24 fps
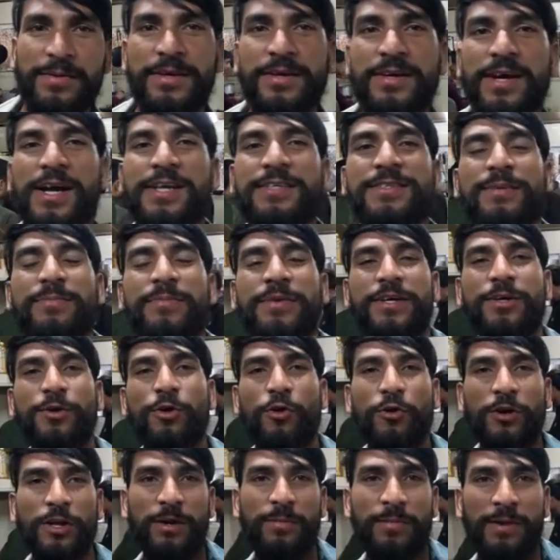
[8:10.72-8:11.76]
अभी गाइज हम एक
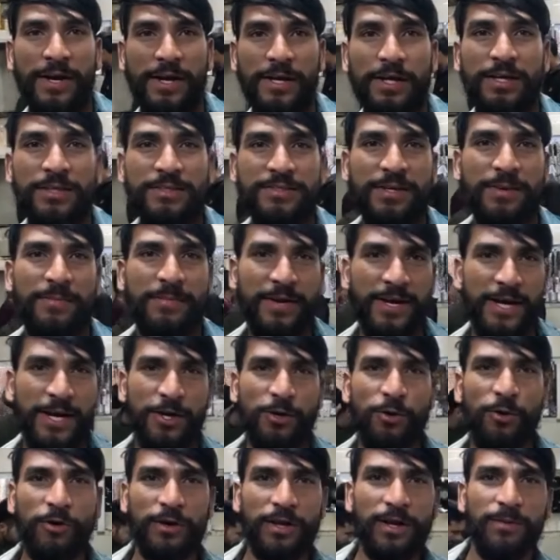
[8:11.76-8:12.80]
होटल में आए हैं
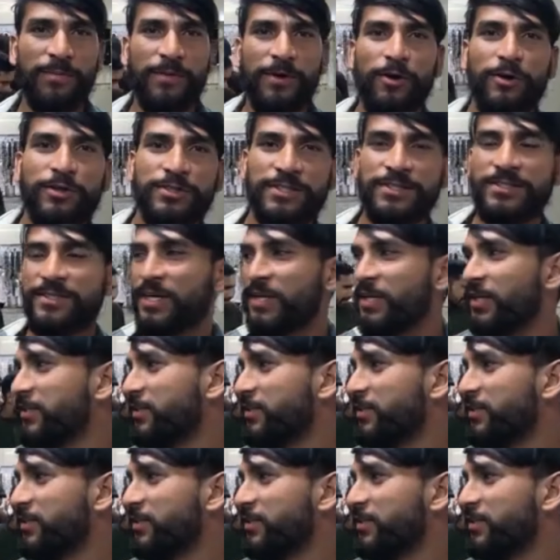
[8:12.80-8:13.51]
सम्राट होटल में और जिसका